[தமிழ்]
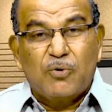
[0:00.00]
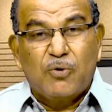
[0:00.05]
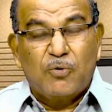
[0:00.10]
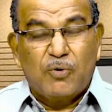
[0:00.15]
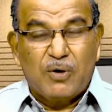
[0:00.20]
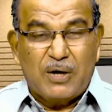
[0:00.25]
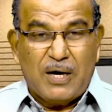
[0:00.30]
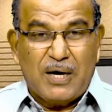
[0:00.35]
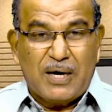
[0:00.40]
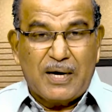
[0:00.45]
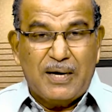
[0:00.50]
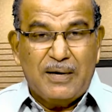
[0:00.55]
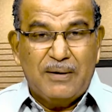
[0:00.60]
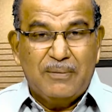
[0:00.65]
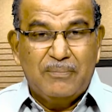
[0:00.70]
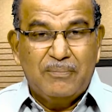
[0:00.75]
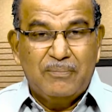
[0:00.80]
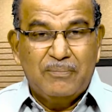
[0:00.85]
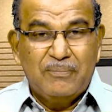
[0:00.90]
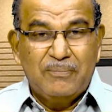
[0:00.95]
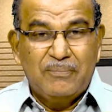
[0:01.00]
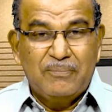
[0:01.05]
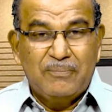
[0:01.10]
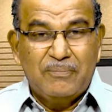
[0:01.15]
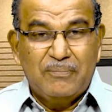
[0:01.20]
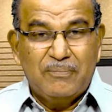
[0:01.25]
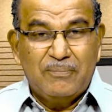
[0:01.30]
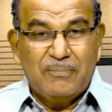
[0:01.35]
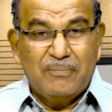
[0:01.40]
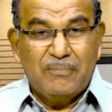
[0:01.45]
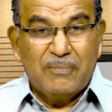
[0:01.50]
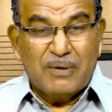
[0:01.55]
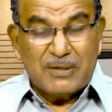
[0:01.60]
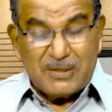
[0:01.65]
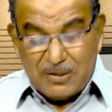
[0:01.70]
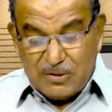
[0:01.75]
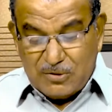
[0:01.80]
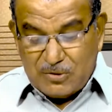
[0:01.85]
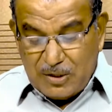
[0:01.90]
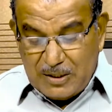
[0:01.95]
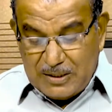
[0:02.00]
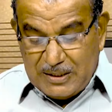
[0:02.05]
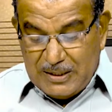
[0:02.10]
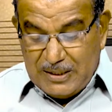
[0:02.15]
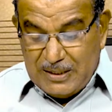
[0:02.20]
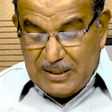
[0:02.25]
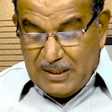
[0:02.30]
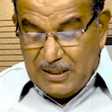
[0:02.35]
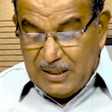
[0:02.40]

கொண்டு வந்தாங்க வசனம் சொல்லுது